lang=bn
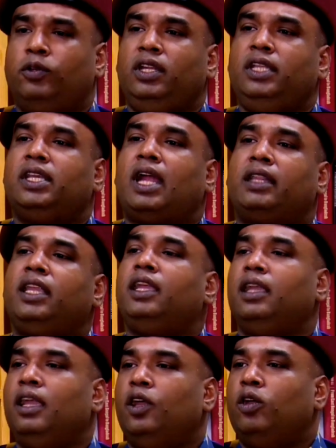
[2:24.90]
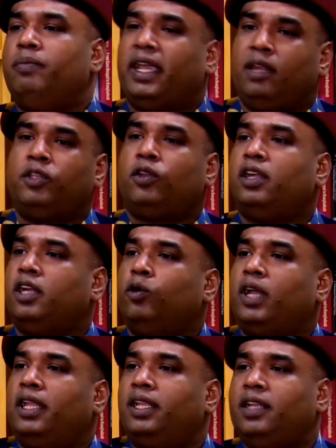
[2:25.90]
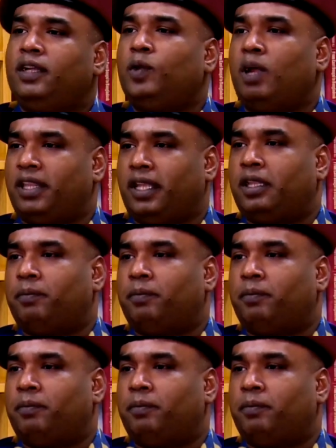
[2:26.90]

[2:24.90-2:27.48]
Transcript: এবং উনি নিজের হাতেই ওই ব্যাগের ভিতরে এটা ঢুকে দেন দেখুন আমরা